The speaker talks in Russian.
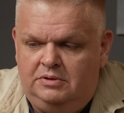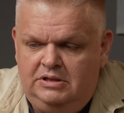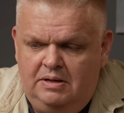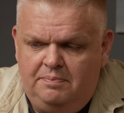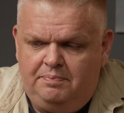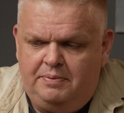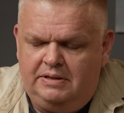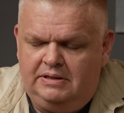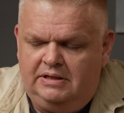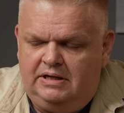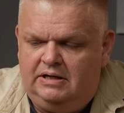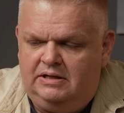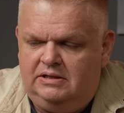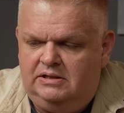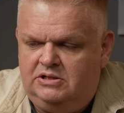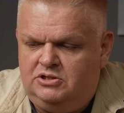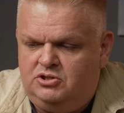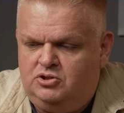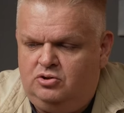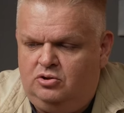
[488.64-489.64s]
Мне
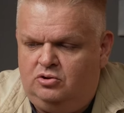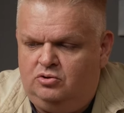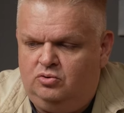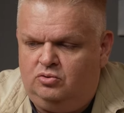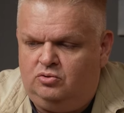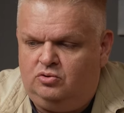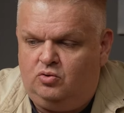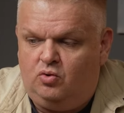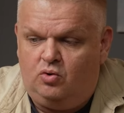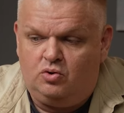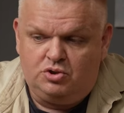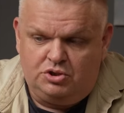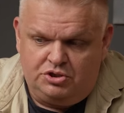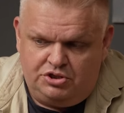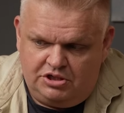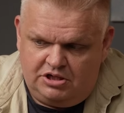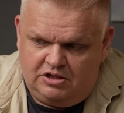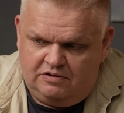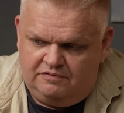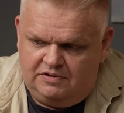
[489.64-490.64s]
понравилось, что тут
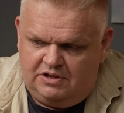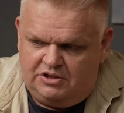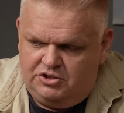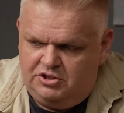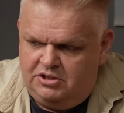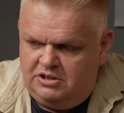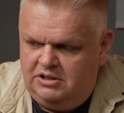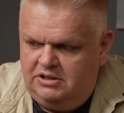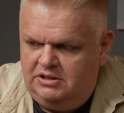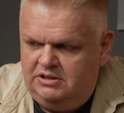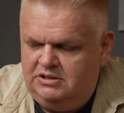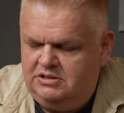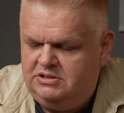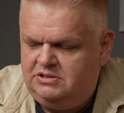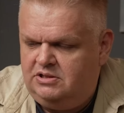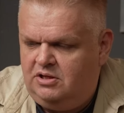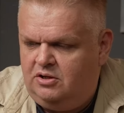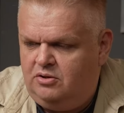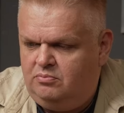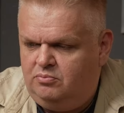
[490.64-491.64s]
кошечка вначале, не
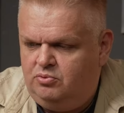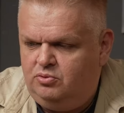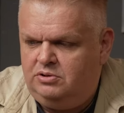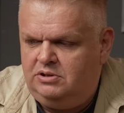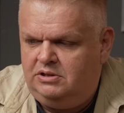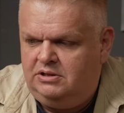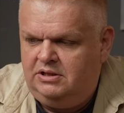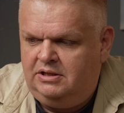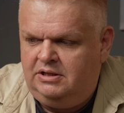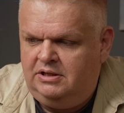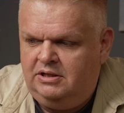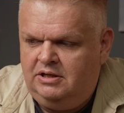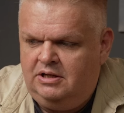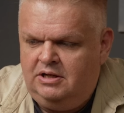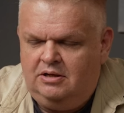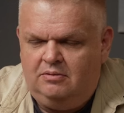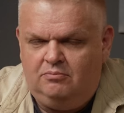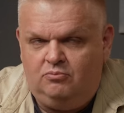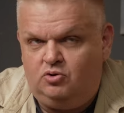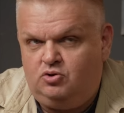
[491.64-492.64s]
знаю, будет ли...
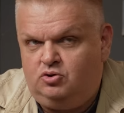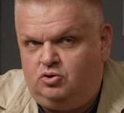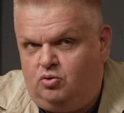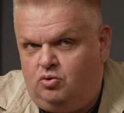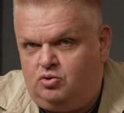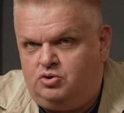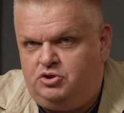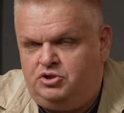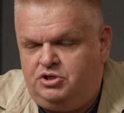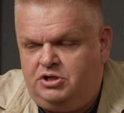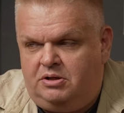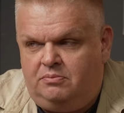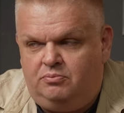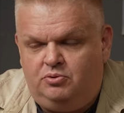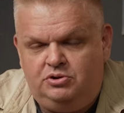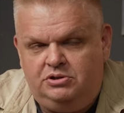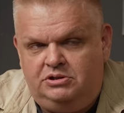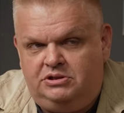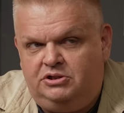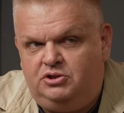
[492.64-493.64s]
Может, кошечка
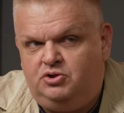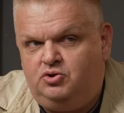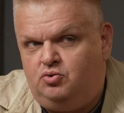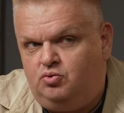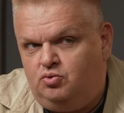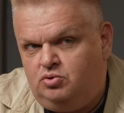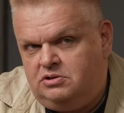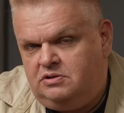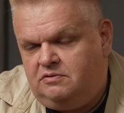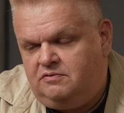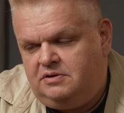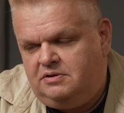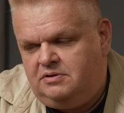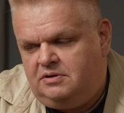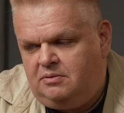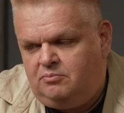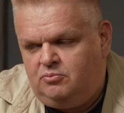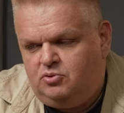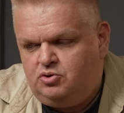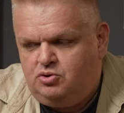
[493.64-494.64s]
будет их чувствовать,
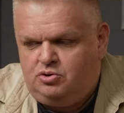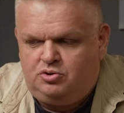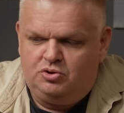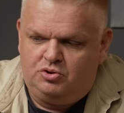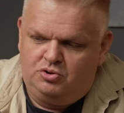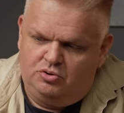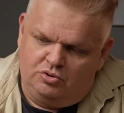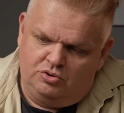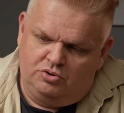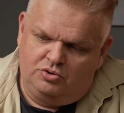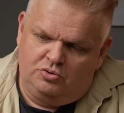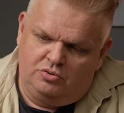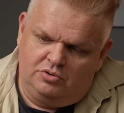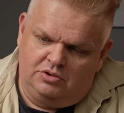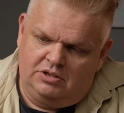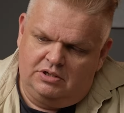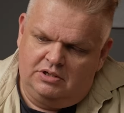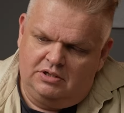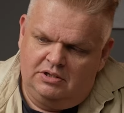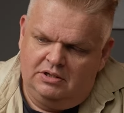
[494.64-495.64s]
там, может, еще
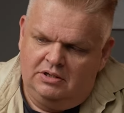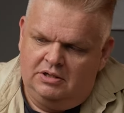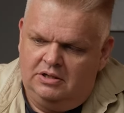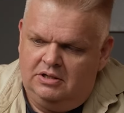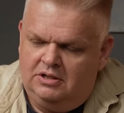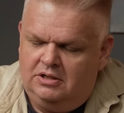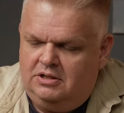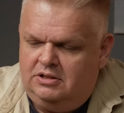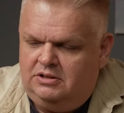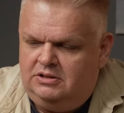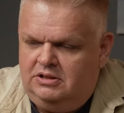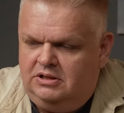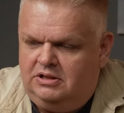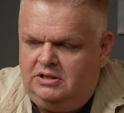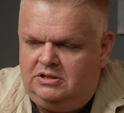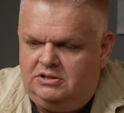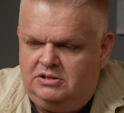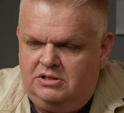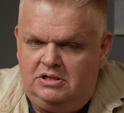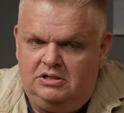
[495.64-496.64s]
что-то.
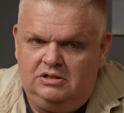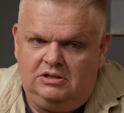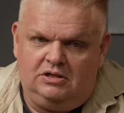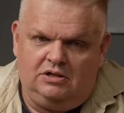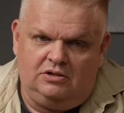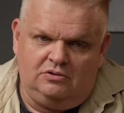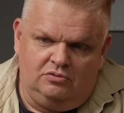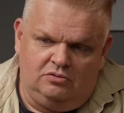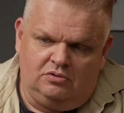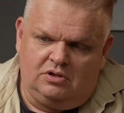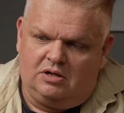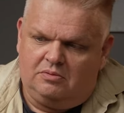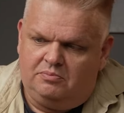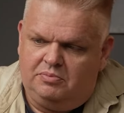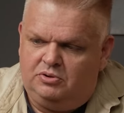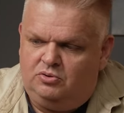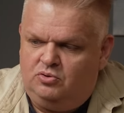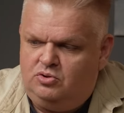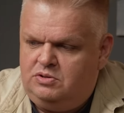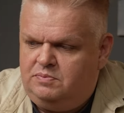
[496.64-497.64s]
Негритянка, ну, как
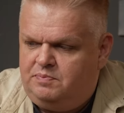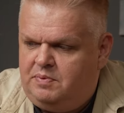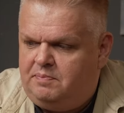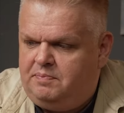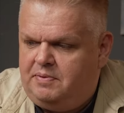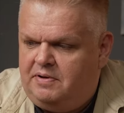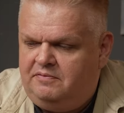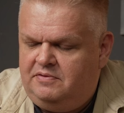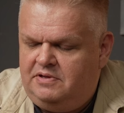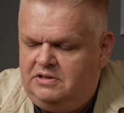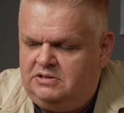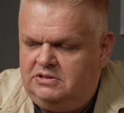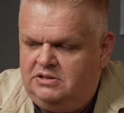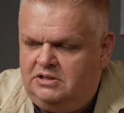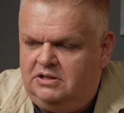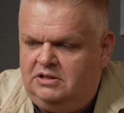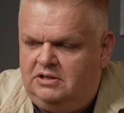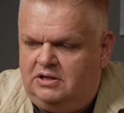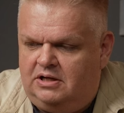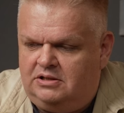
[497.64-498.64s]
бы тоже по
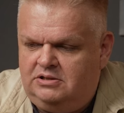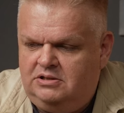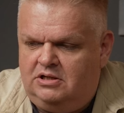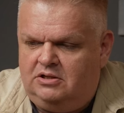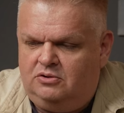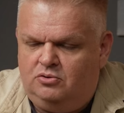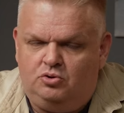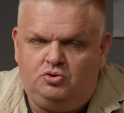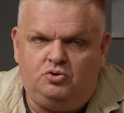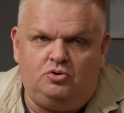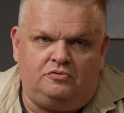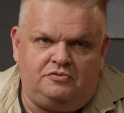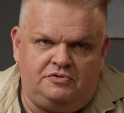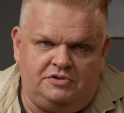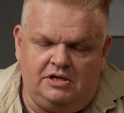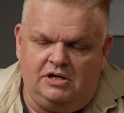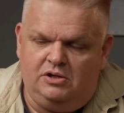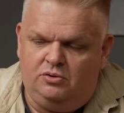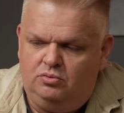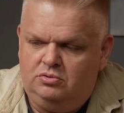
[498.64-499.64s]
повестке, хотя, ну что,
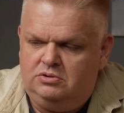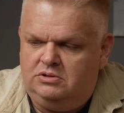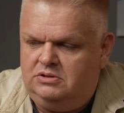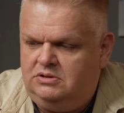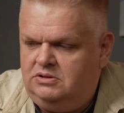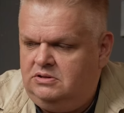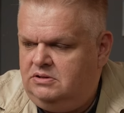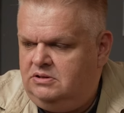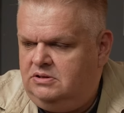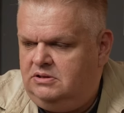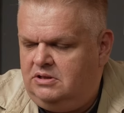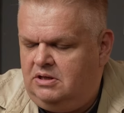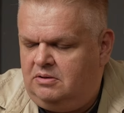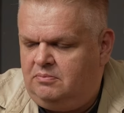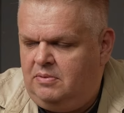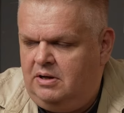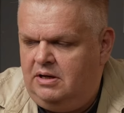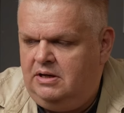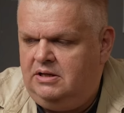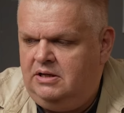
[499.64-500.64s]
все люди и
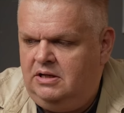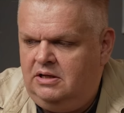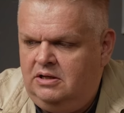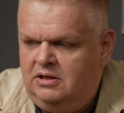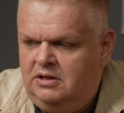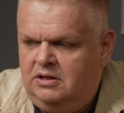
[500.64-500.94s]
нормально.